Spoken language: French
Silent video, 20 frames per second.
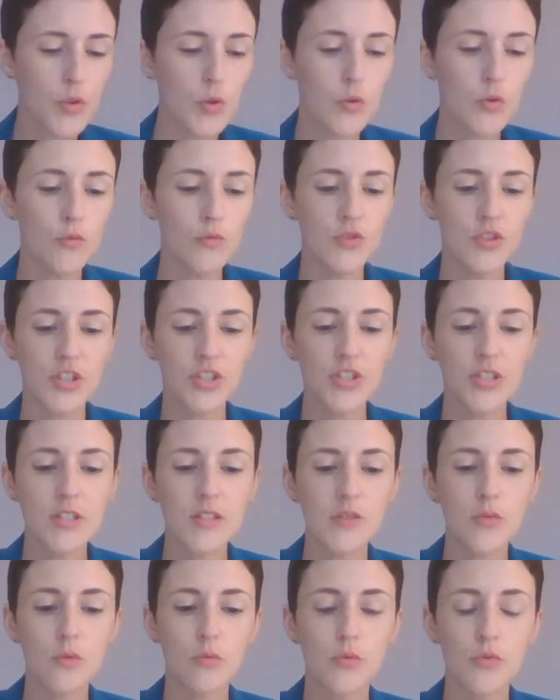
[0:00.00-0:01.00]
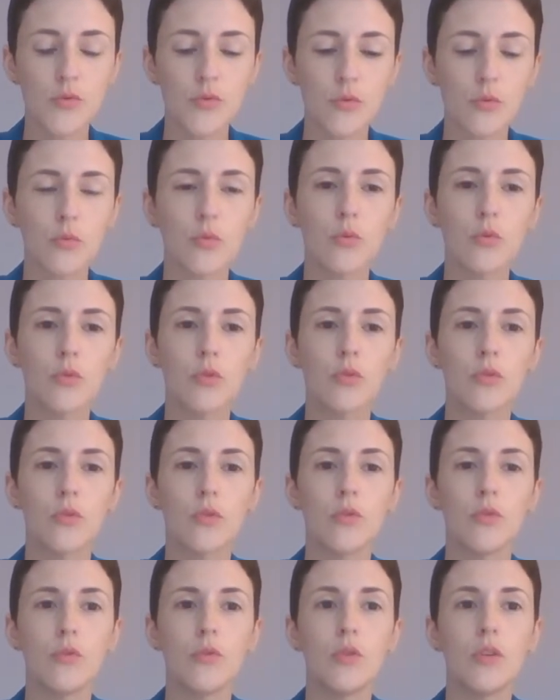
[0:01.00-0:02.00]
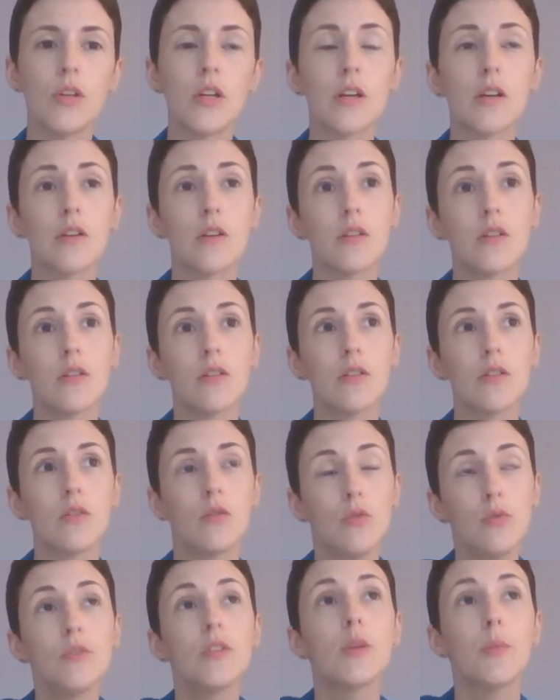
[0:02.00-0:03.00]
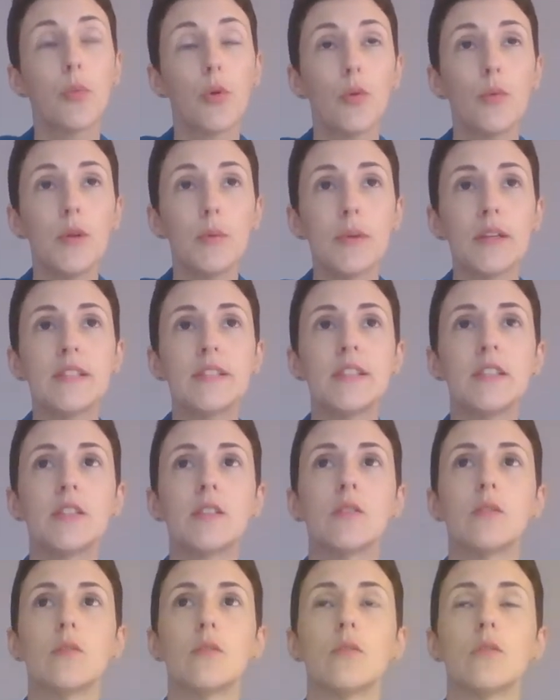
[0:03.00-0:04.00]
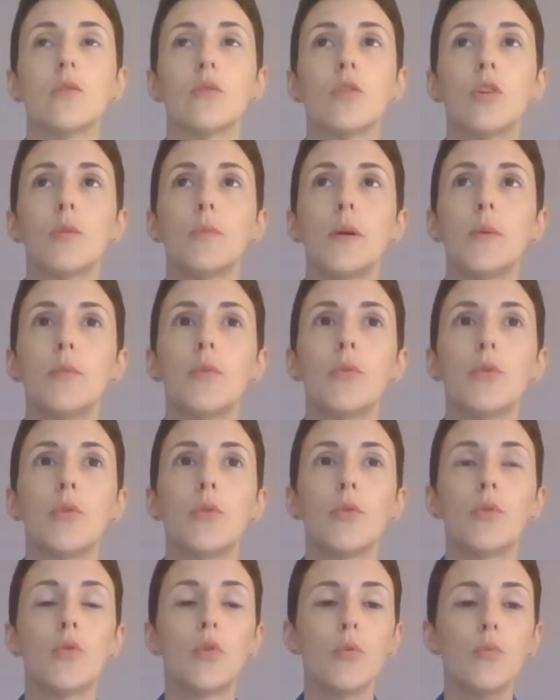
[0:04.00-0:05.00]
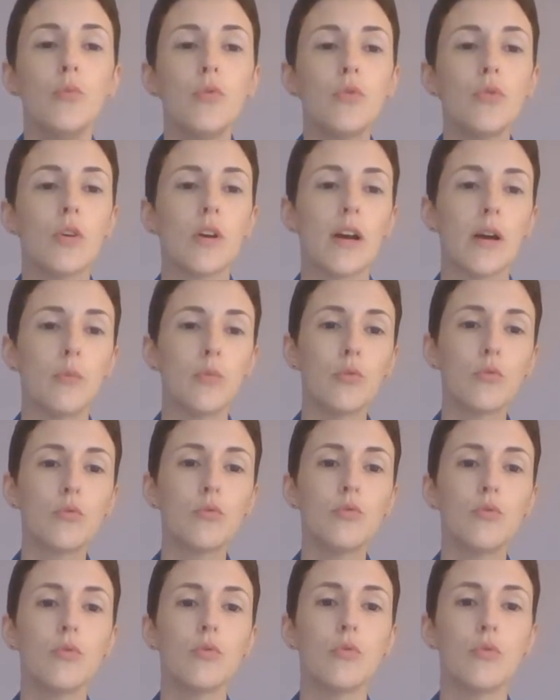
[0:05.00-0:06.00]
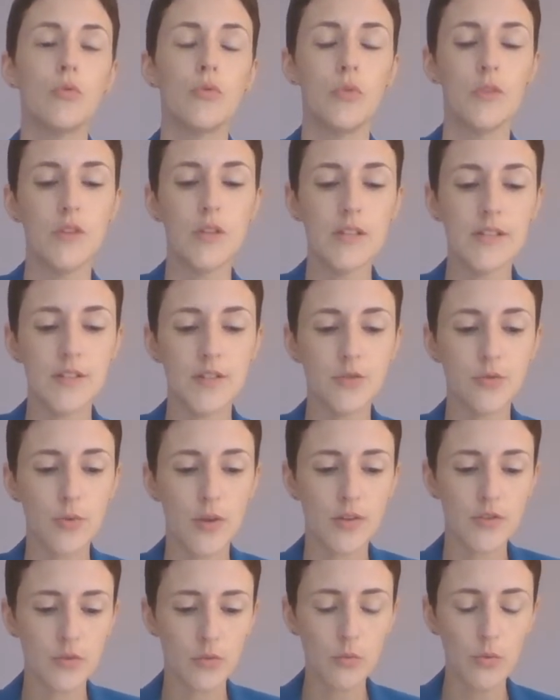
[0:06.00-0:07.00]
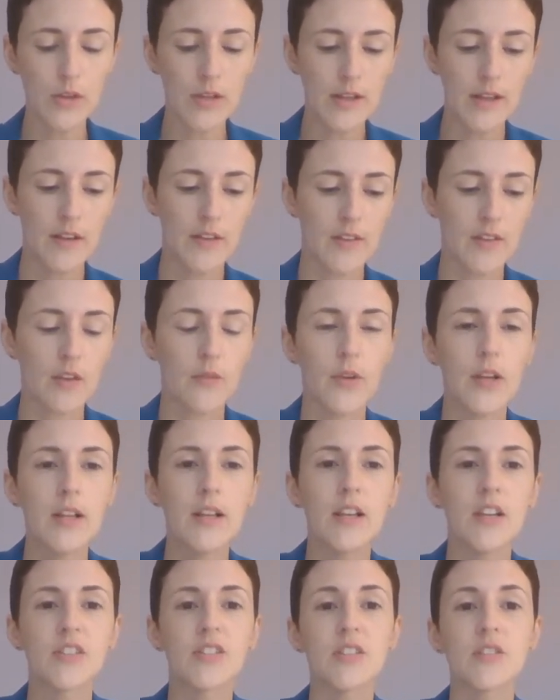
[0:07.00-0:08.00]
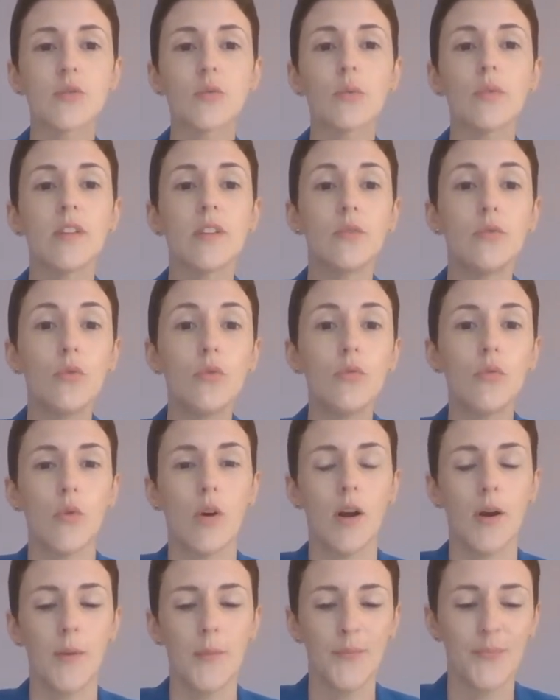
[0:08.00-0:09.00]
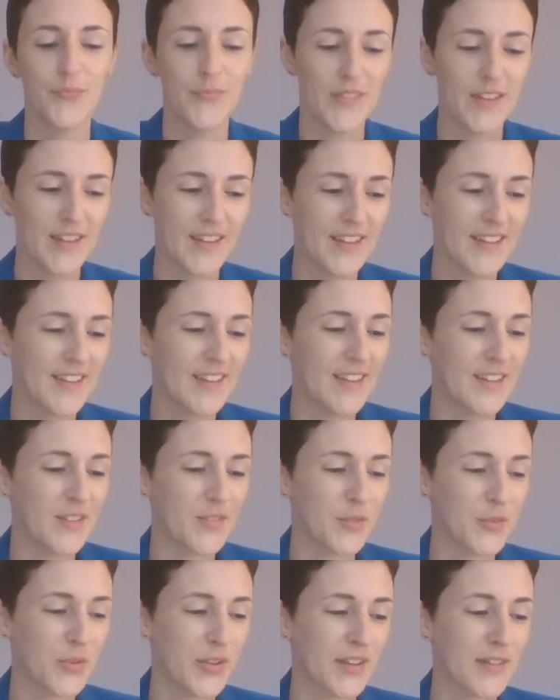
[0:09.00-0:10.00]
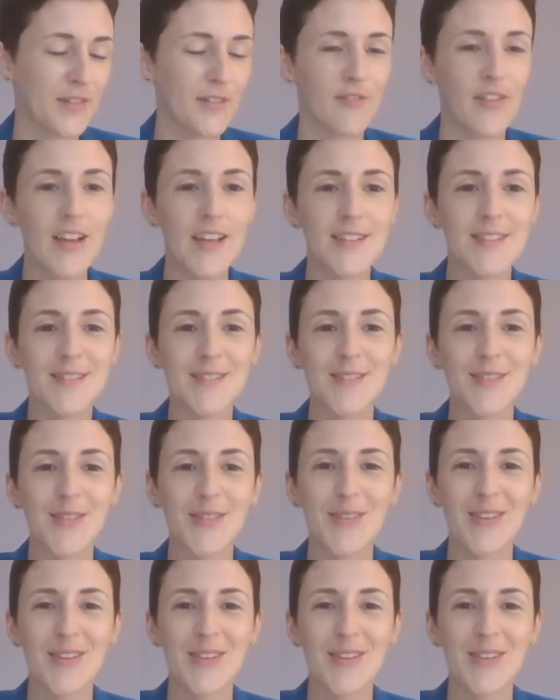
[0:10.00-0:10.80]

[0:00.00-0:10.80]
que vous cherchez des solutions, euh, L'une des problématiques euh, quand même euh, communes à beaucoup de, des situations, ça va être la gestion des devoirs. Donc un vaste,